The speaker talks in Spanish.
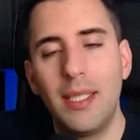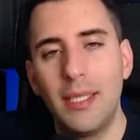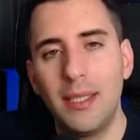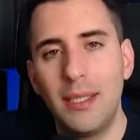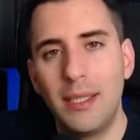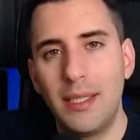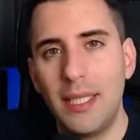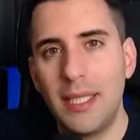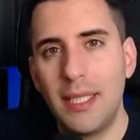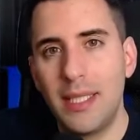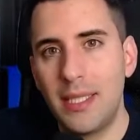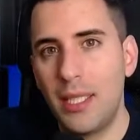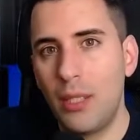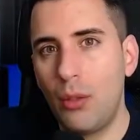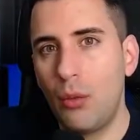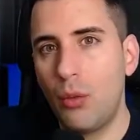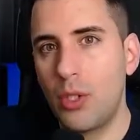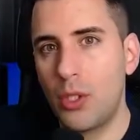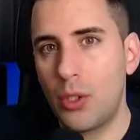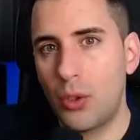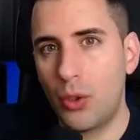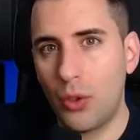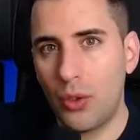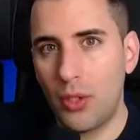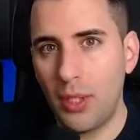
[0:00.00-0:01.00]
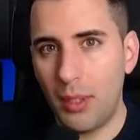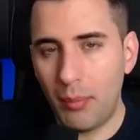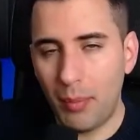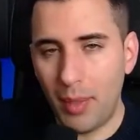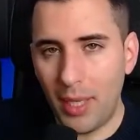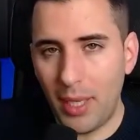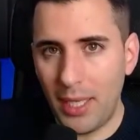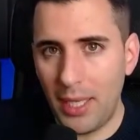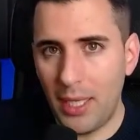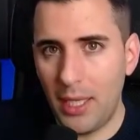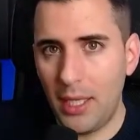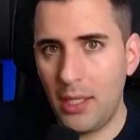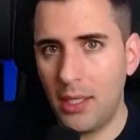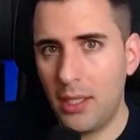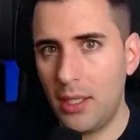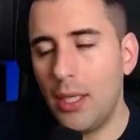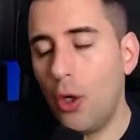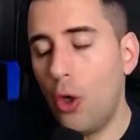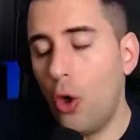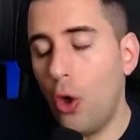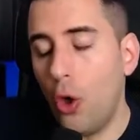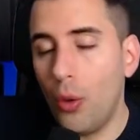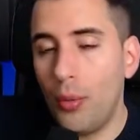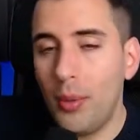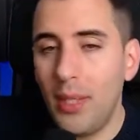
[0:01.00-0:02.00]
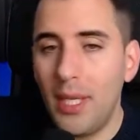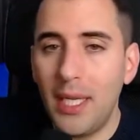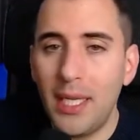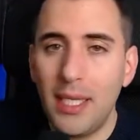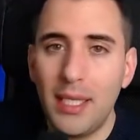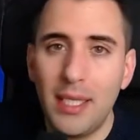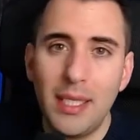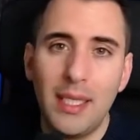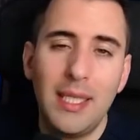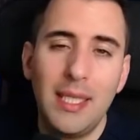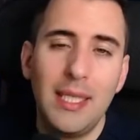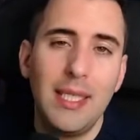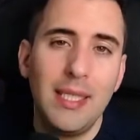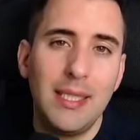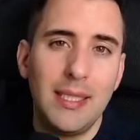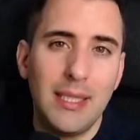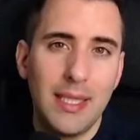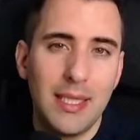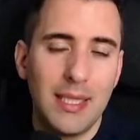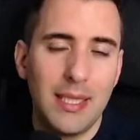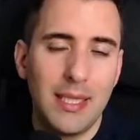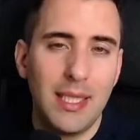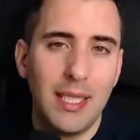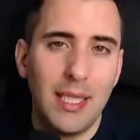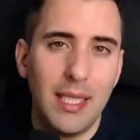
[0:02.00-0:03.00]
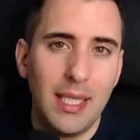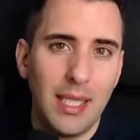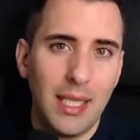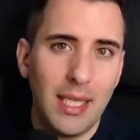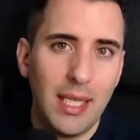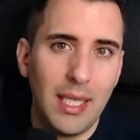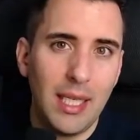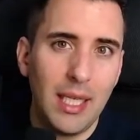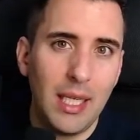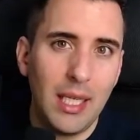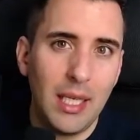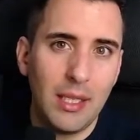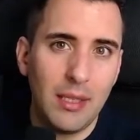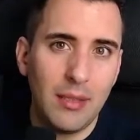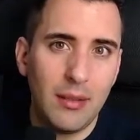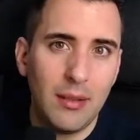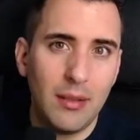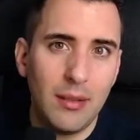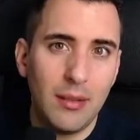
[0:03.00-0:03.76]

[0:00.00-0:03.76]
desde nuestro cPanel o bien desde, eh,